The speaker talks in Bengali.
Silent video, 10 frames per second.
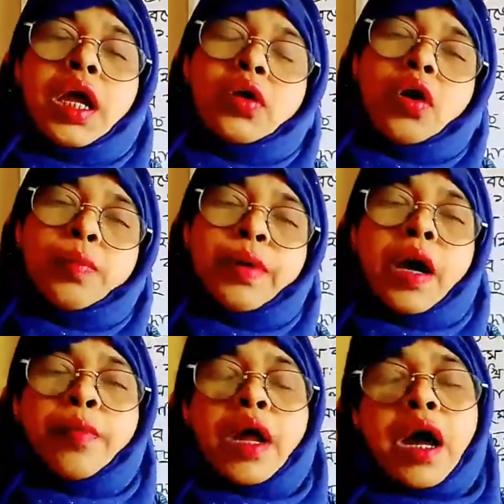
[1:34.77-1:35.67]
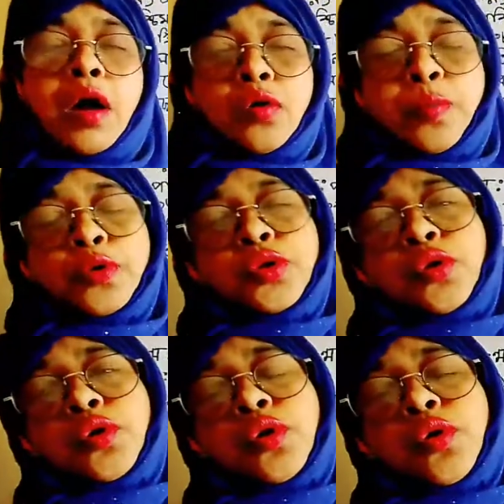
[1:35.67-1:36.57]
এই গল্পে আমরা আরও
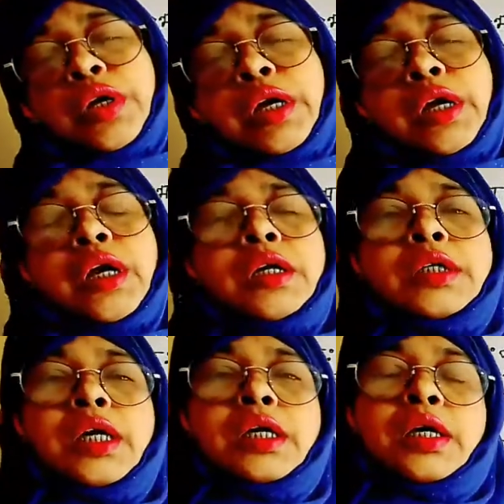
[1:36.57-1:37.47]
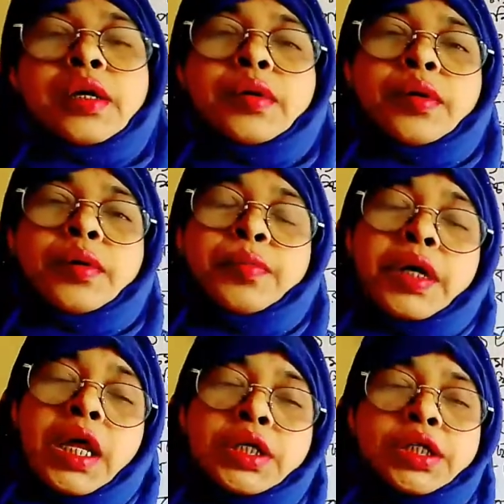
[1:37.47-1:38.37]
প্রত্যক্ষ করি সেই
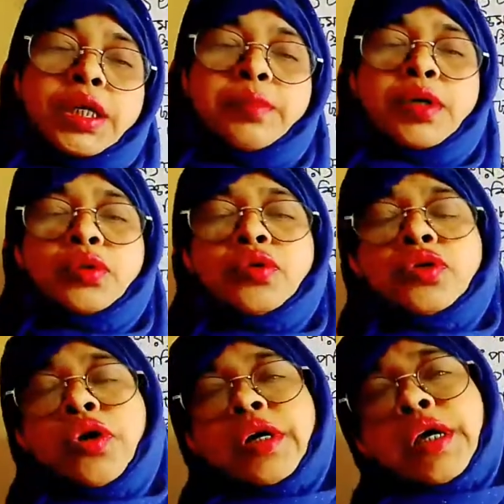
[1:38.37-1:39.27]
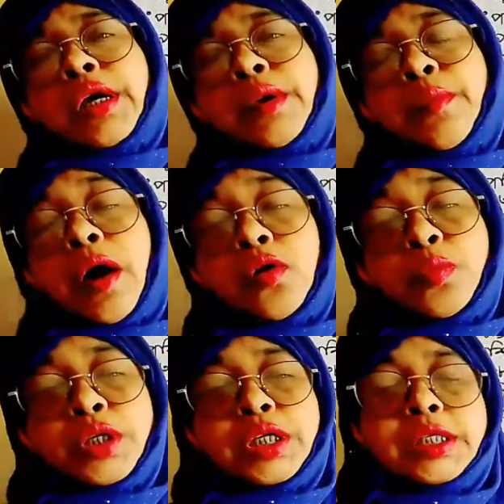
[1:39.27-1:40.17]
বিলাসী মৃত্যুঞ্জয়কে
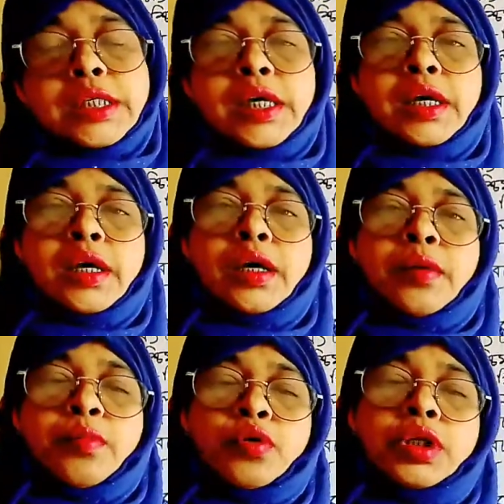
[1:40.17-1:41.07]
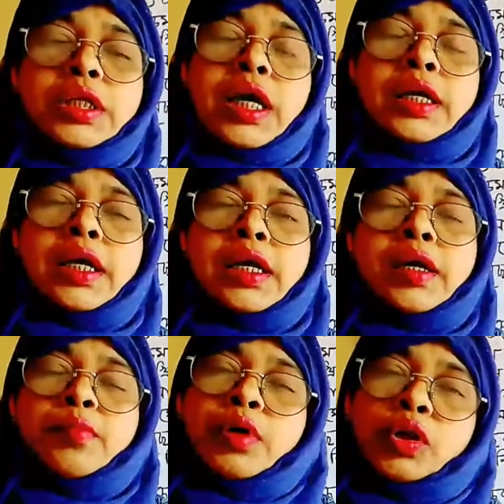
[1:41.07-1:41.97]
ভালোবেসেছে প্রতিদানে
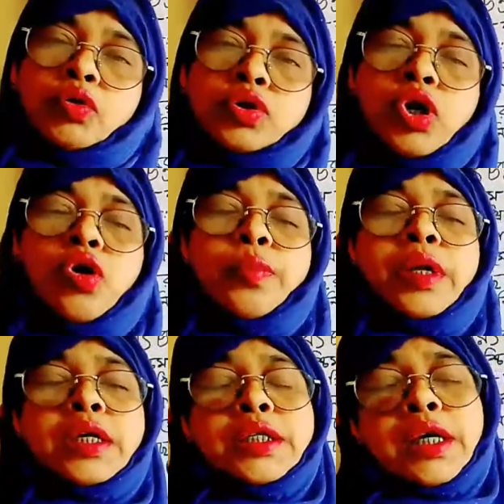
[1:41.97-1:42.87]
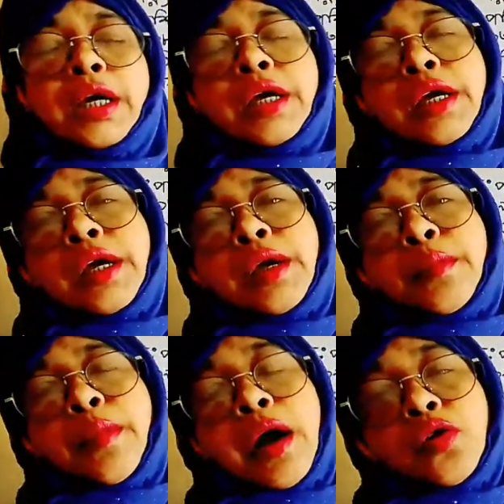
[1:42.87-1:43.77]
মৃত্যুঞ্জয়ও বিলাসীকে
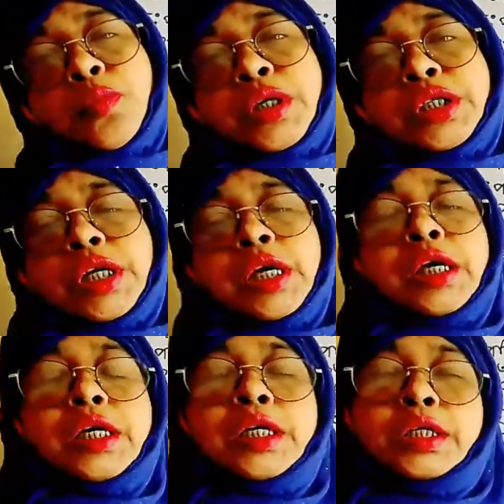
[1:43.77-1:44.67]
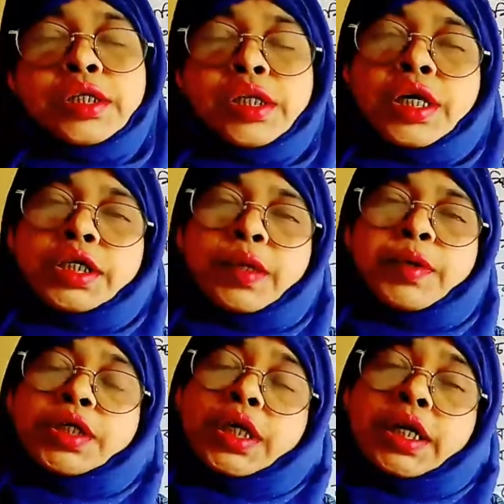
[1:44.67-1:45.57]
ভালোবেসে স্ত্রী
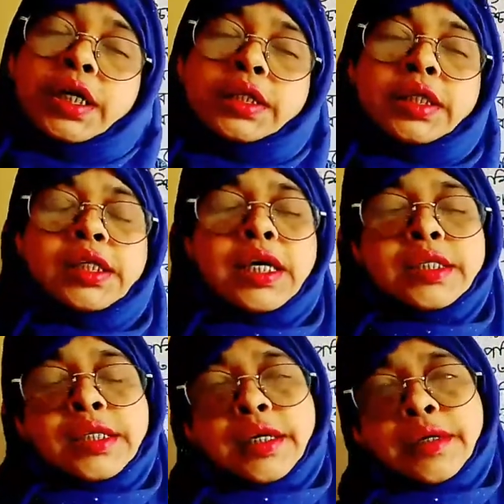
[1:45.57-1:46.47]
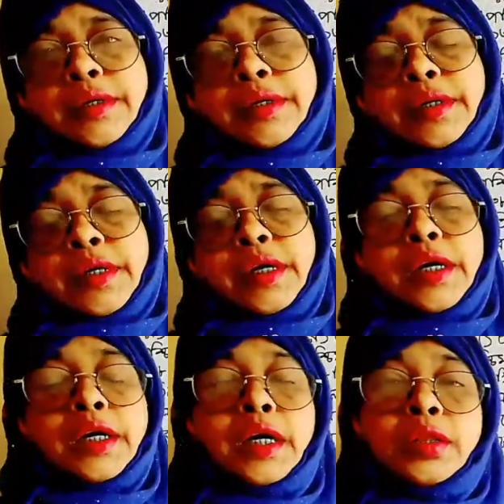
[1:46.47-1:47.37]
হিসেবে স্বীকৃতি দিয়েছে
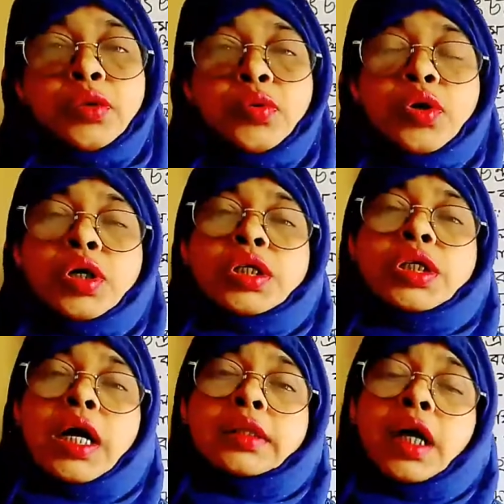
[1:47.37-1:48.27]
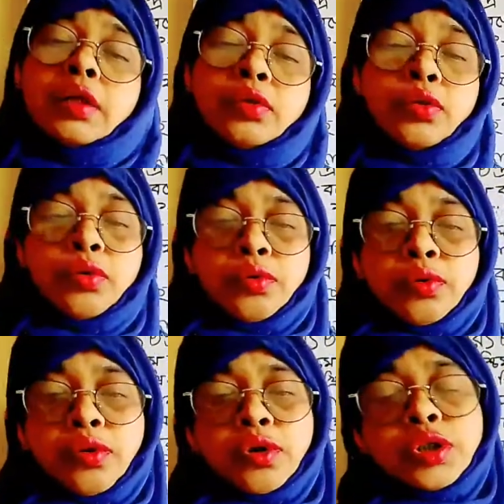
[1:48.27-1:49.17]
কিন্তু স্বার্থান্ধ
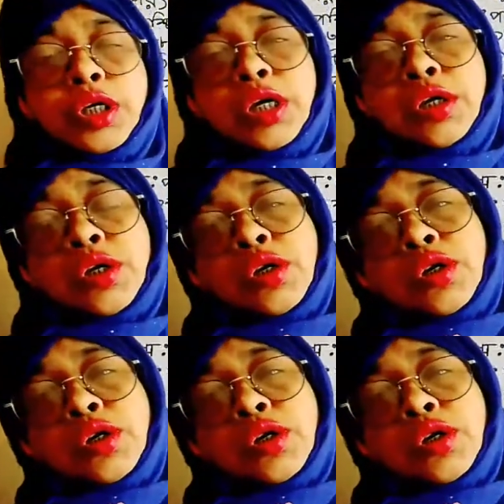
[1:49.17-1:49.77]
সেই